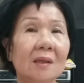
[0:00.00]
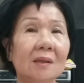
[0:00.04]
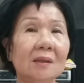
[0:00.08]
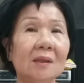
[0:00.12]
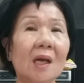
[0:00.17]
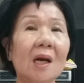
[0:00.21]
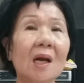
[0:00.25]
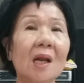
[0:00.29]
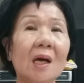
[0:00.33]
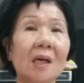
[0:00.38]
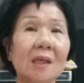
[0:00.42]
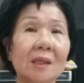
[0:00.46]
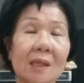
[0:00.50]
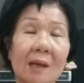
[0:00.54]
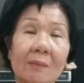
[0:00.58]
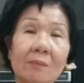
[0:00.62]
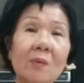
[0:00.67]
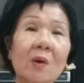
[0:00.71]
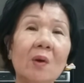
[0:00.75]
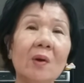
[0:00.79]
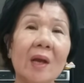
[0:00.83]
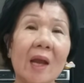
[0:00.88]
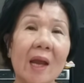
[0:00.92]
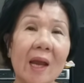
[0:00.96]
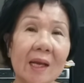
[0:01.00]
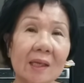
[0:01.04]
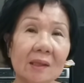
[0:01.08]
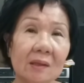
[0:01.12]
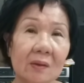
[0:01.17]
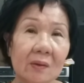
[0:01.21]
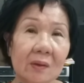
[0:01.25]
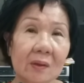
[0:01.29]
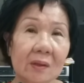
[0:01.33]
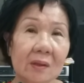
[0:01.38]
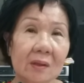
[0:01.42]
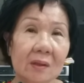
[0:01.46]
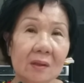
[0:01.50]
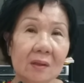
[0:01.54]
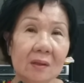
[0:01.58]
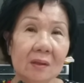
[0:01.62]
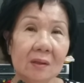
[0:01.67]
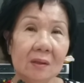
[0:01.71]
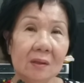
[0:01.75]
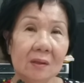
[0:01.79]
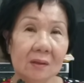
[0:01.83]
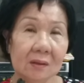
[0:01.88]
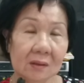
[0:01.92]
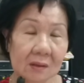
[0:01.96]
Ta lời 8 có ngàn thôi.
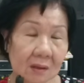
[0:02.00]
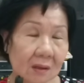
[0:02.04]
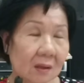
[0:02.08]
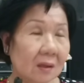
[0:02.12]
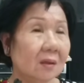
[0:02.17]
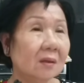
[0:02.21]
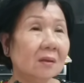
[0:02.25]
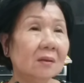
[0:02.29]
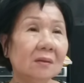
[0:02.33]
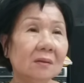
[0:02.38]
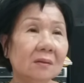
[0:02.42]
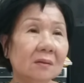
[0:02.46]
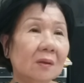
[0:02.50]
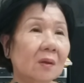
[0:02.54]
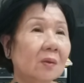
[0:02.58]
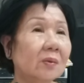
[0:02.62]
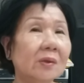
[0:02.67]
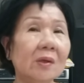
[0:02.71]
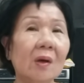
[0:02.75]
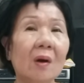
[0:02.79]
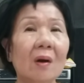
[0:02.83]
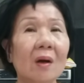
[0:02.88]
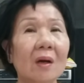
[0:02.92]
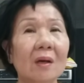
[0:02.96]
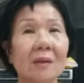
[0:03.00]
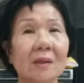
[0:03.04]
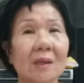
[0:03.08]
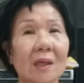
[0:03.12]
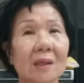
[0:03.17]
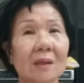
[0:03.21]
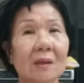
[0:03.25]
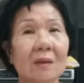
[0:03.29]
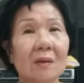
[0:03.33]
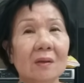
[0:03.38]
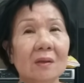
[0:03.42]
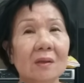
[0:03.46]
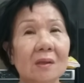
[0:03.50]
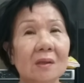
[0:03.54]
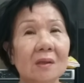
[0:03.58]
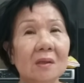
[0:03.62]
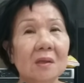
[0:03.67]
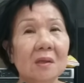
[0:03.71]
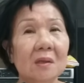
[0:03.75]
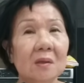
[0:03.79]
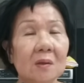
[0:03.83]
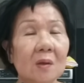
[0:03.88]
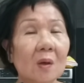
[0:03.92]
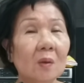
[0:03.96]
Đó, cô cho vậy thôi.
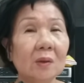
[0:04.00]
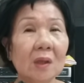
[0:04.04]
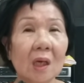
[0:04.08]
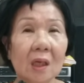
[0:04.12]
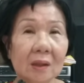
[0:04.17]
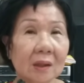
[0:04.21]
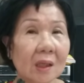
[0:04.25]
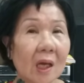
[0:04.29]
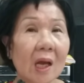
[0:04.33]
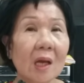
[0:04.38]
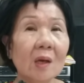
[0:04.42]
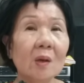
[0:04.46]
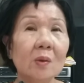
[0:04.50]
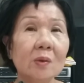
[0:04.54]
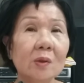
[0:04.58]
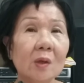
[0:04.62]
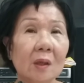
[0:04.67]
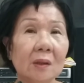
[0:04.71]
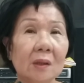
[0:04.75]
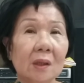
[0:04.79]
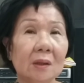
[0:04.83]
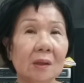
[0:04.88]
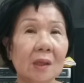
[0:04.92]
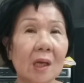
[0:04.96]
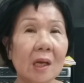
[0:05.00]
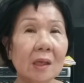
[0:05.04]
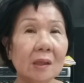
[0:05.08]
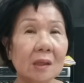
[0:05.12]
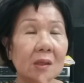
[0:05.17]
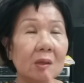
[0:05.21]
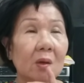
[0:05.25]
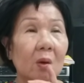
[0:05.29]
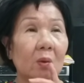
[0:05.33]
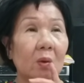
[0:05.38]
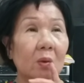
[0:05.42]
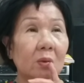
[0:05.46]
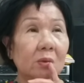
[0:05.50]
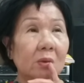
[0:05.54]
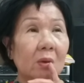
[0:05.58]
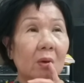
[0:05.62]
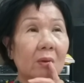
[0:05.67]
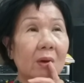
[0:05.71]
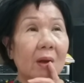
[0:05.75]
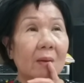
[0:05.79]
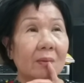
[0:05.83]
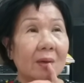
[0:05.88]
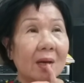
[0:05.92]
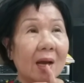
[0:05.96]
Cô thực tế, cô cho thực tế. Ví dụ cô
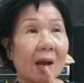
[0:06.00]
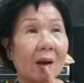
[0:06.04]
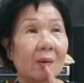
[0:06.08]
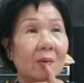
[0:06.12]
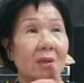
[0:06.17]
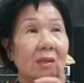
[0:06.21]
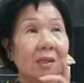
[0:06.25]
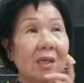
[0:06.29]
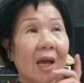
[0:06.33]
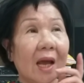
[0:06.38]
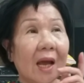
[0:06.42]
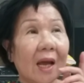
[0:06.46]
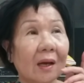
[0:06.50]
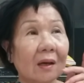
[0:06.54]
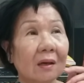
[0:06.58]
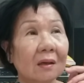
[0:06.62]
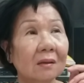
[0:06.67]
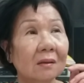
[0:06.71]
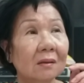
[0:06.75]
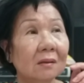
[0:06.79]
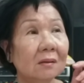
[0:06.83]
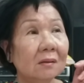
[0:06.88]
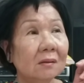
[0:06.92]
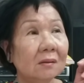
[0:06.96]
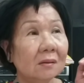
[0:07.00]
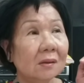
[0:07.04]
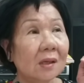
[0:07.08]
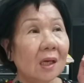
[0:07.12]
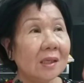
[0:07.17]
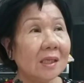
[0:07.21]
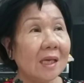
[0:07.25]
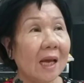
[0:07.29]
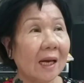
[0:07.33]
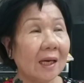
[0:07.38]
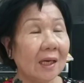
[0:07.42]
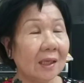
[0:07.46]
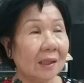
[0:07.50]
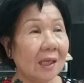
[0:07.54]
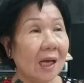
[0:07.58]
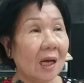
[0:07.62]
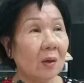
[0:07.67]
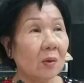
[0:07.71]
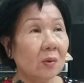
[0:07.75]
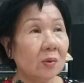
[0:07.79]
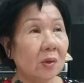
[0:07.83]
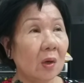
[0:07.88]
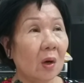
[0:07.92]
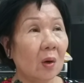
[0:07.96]
cho đem gạo đến nhà người
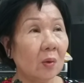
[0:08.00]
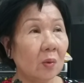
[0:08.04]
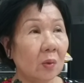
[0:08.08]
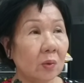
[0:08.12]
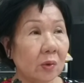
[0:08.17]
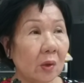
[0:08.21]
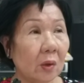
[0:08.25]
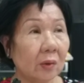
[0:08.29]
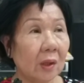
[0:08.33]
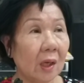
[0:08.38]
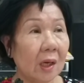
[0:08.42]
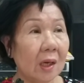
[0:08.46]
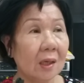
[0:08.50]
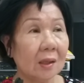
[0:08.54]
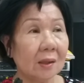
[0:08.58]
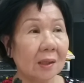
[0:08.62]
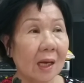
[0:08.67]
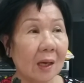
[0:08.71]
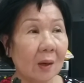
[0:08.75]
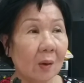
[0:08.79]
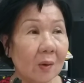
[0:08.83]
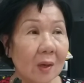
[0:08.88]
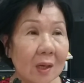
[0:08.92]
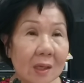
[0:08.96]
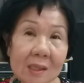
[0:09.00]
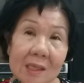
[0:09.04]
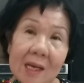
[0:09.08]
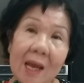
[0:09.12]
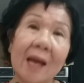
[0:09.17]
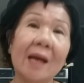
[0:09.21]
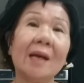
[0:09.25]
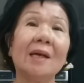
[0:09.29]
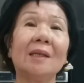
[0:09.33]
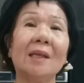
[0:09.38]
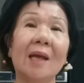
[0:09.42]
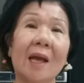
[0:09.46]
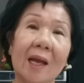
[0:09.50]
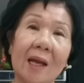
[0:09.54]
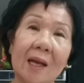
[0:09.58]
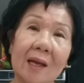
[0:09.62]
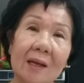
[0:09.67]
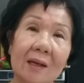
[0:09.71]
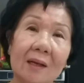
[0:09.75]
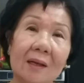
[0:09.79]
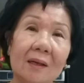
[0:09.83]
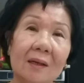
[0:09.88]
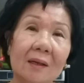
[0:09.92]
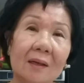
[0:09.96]
ta, cô cho tiền người ta, cô đến nhà người ta.
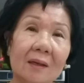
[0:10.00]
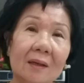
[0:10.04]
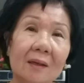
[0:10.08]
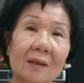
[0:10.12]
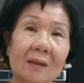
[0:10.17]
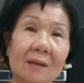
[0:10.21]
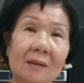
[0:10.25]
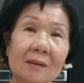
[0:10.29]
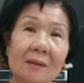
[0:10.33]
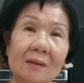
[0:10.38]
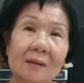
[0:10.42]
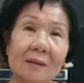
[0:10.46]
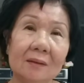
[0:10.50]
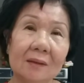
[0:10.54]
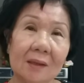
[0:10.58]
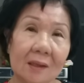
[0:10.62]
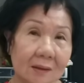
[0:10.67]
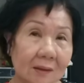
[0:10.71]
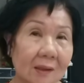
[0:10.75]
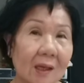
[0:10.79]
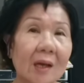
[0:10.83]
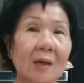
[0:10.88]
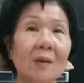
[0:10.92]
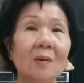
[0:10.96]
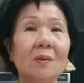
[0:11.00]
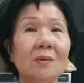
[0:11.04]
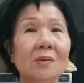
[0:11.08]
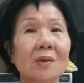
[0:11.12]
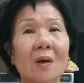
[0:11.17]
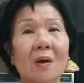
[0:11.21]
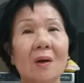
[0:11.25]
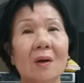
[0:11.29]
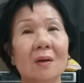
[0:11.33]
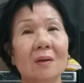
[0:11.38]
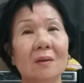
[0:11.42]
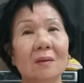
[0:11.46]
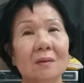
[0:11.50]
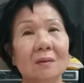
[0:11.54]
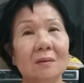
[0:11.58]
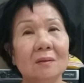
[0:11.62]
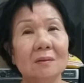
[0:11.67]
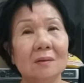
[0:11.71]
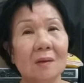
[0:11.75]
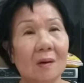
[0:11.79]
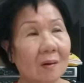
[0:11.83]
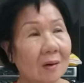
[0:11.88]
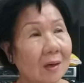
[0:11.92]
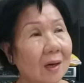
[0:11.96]
Thực tế cô cho,
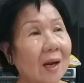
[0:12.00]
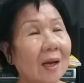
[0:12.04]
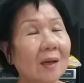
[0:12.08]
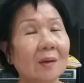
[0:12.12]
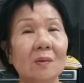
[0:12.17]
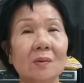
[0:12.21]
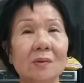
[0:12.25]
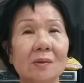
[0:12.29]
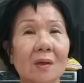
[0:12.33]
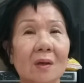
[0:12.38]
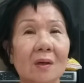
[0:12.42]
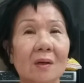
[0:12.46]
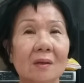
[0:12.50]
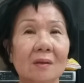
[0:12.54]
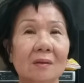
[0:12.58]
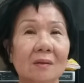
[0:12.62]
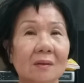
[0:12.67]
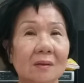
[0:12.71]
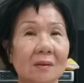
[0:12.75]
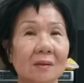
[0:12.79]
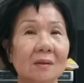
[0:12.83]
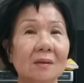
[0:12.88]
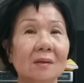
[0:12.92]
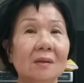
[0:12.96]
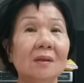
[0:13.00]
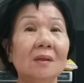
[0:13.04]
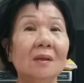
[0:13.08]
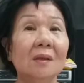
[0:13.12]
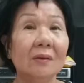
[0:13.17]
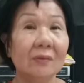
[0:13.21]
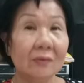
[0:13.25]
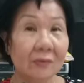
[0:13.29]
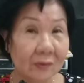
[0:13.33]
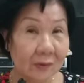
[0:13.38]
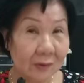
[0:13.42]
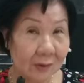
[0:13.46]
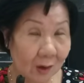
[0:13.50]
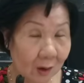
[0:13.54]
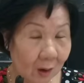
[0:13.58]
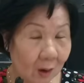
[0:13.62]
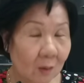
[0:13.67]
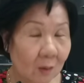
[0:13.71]
rõ ràng cô cho. Biết trước cái hoàn cảnh.